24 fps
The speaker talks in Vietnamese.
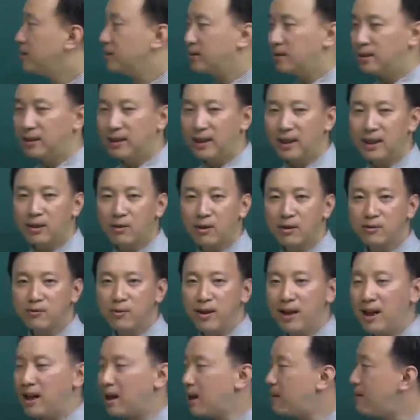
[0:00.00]
người ta lại quay,
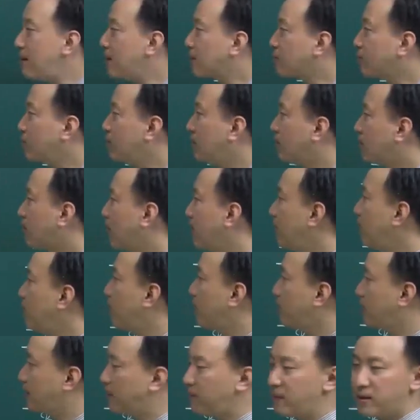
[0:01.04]
quay lại cái bảng số liệu quen
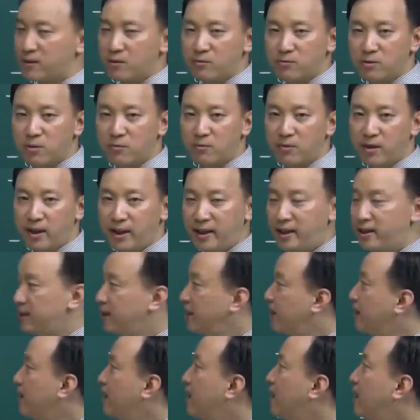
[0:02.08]
thuộc ta vừa dùng dùng đấy
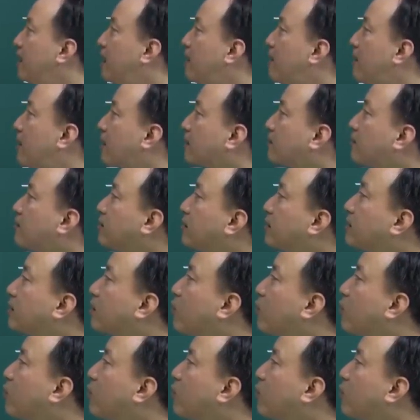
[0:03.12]
là bảng số dân